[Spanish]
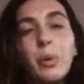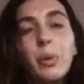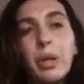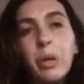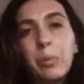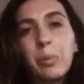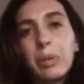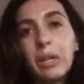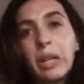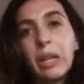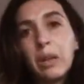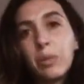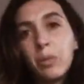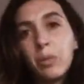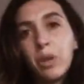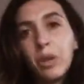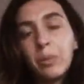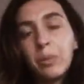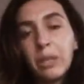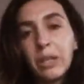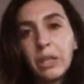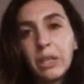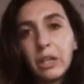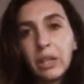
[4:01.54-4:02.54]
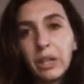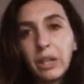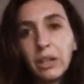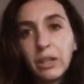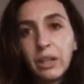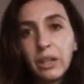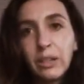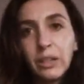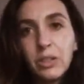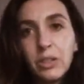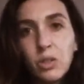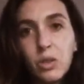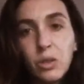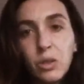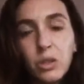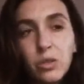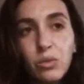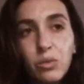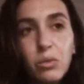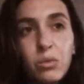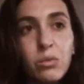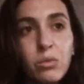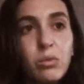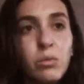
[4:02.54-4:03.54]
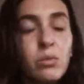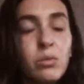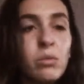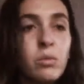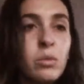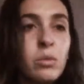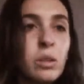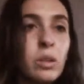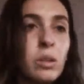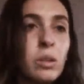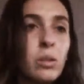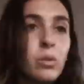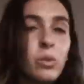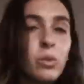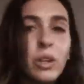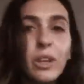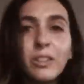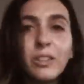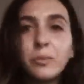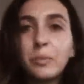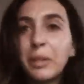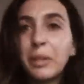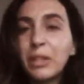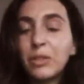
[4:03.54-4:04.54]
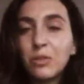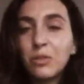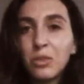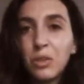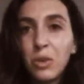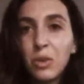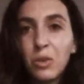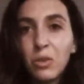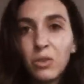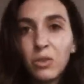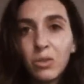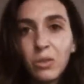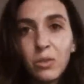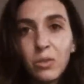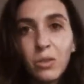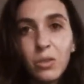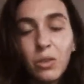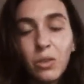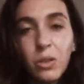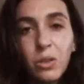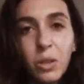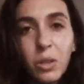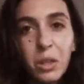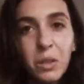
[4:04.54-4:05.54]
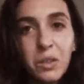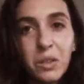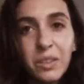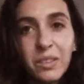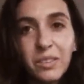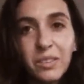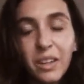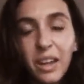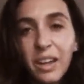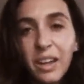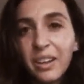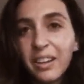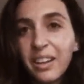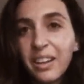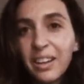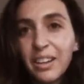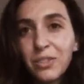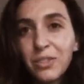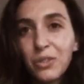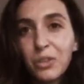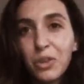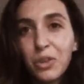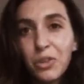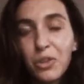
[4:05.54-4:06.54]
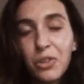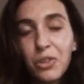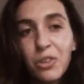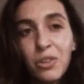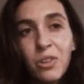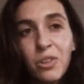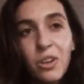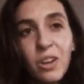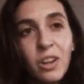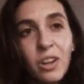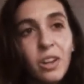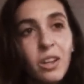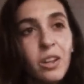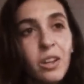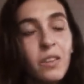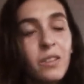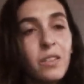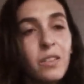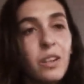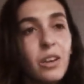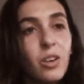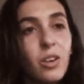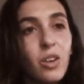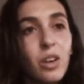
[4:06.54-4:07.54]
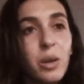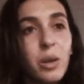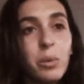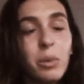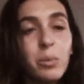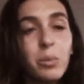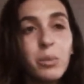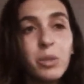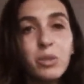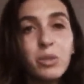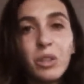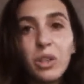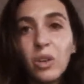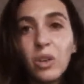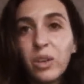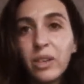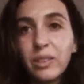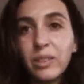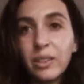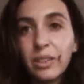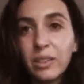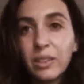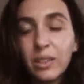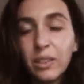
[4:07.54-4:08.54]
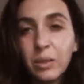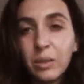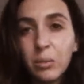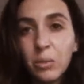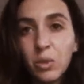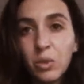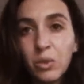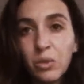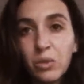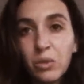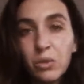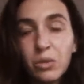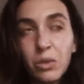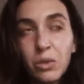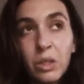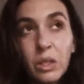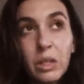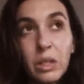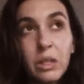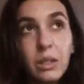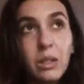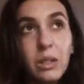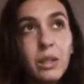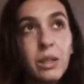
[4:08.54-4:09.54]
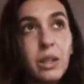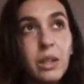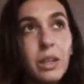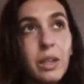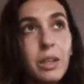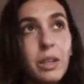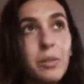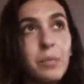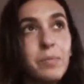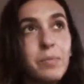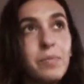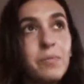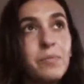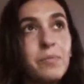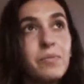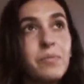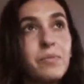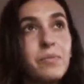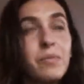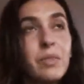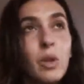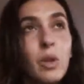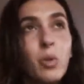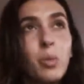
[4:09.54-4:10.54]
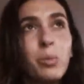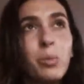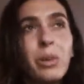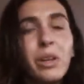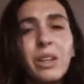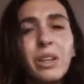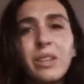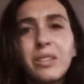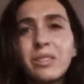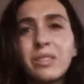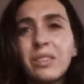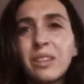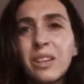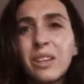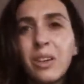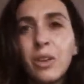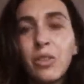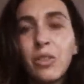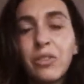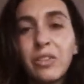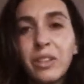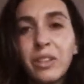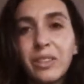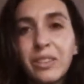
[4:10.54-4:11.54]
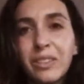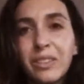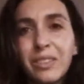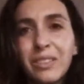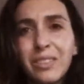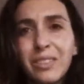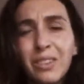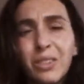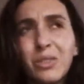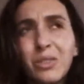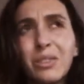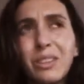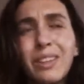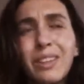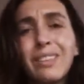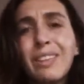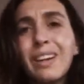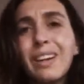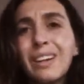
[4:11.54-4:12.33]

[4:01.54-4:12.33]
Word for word: para mí la moda mexicana de hecho es una expresión ¿no? de, de esta generación, de lo que vemos, de lo que sentimos, Em, de un país que ofrece con tanta